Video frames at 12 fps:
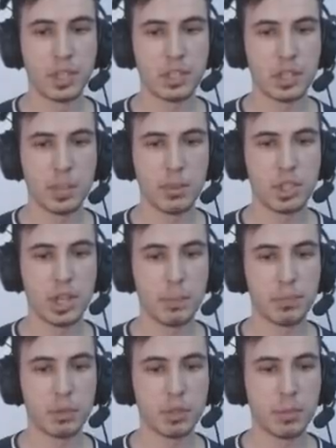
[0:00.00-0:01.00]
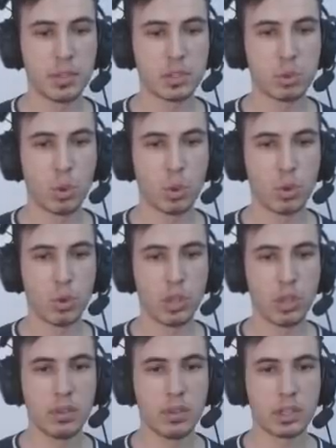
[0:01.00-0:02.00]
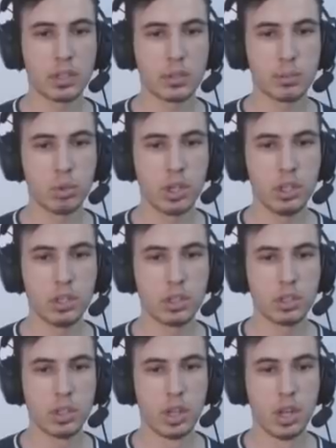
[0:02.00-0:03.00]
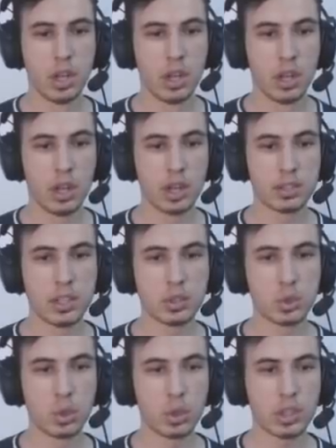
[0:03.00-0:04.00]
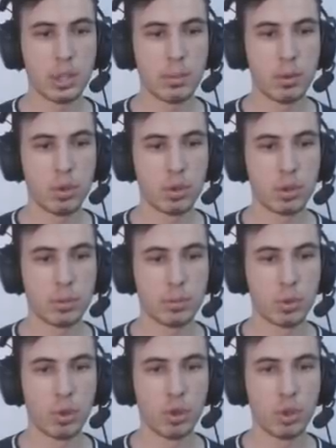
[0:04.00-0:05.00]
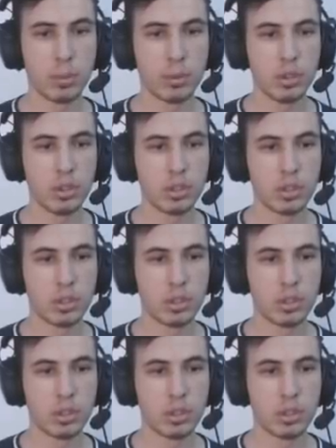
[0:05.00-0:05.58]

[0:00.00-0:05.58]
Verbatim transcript: Ben tekrar M2 yaptığım zaman stalk olayı var. Bu ney? Ha seni stalk diye Ne oluyor bu?